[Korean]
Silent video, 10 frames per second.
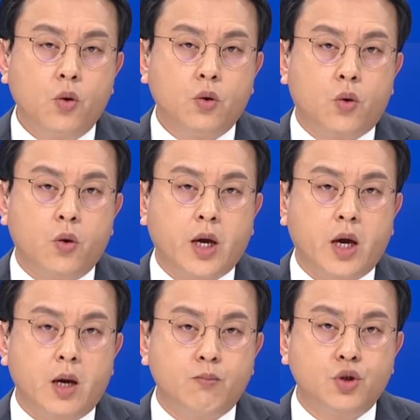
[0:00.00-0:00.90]

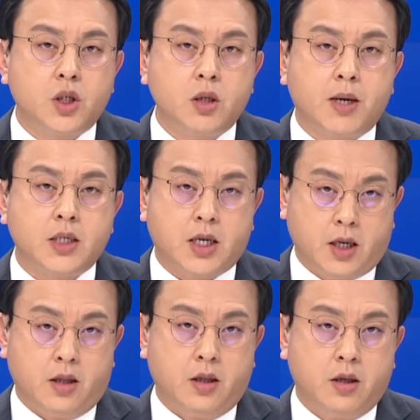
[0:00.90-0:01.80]
홍콩의 묻지마
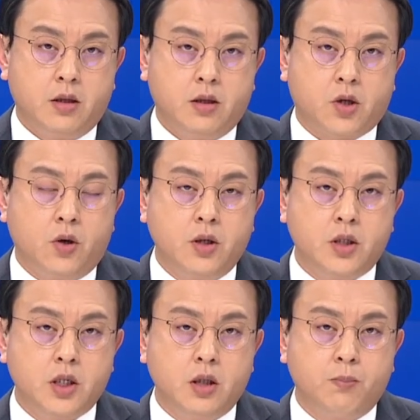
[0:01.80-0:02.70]
살인,
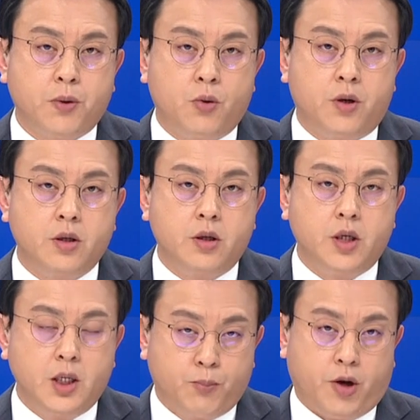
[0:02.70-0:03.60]
정신병원
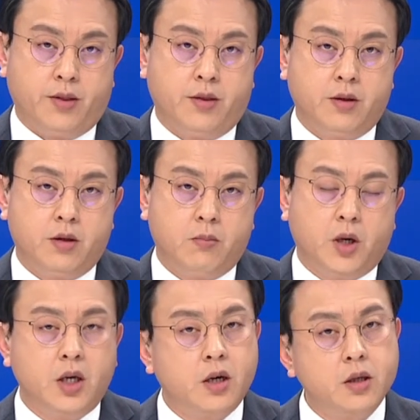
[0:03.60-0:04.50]
입원
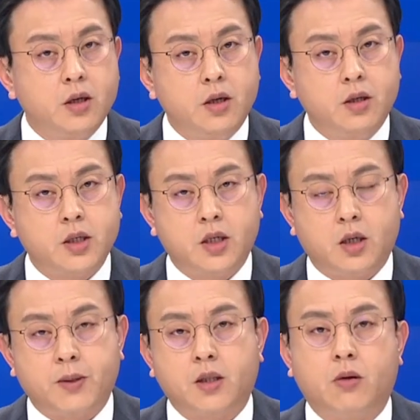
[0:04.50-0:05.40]
뭐 이런 걸
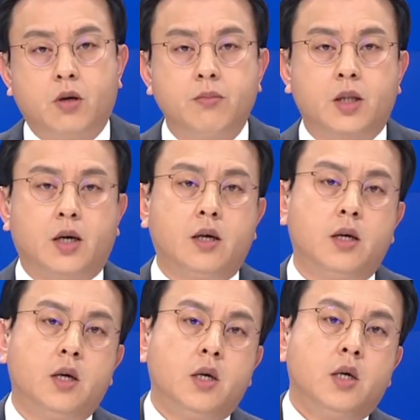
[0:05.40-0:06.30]
찾아봤다고 합니다.
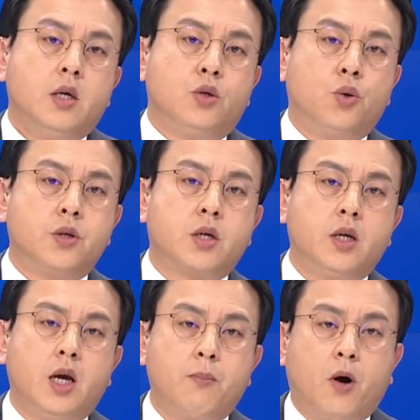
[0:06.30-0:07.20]

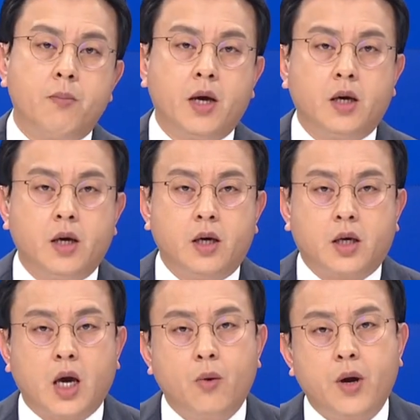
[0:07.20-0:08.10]
조선의
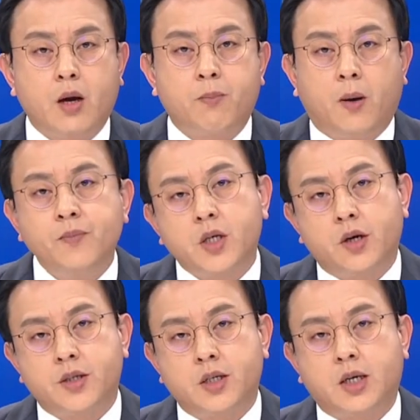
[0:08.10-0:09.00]
범행이 계획
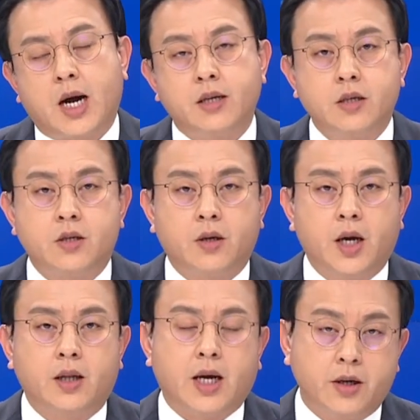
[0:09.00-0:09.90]
범죄였을
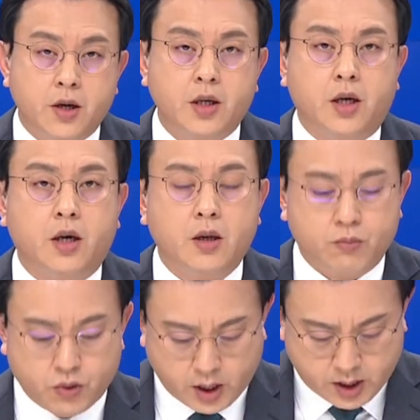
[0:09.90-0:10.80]
가능성에 당연히
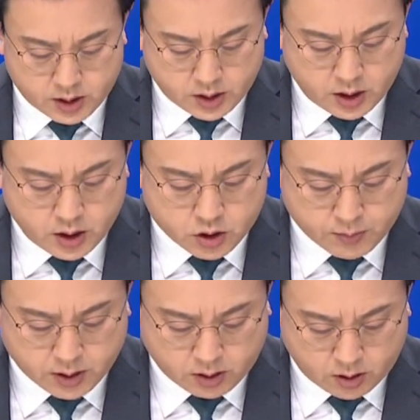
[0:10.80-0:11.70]
무게가 실릴
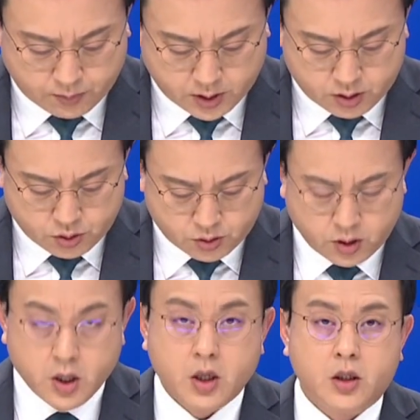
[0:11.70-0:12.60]
수밖에
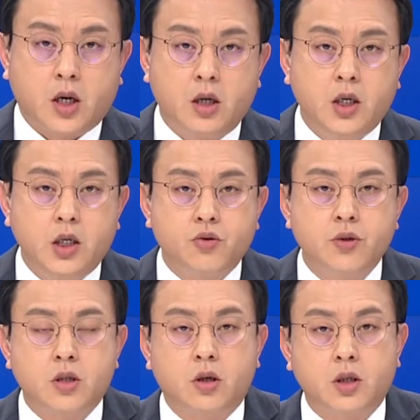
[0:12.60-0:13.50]
없겠죠. 자,
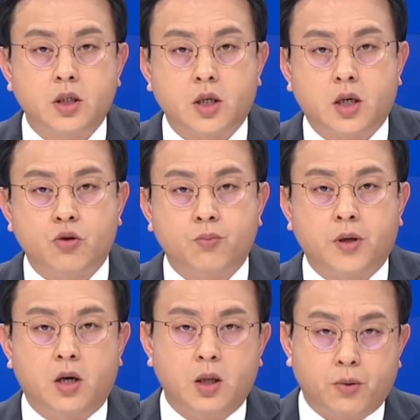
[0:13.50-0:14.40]
이준성 기자가
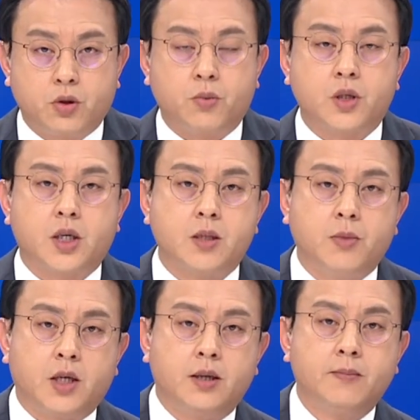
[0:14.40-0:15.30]
준비한 리포트
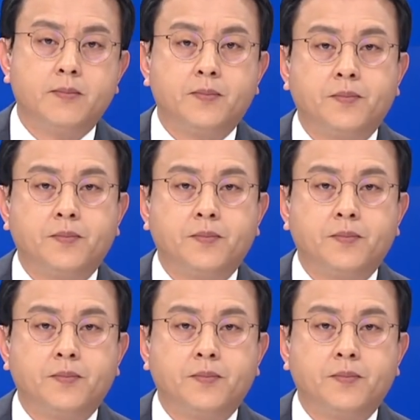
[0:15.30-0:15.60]
보시겠습니다.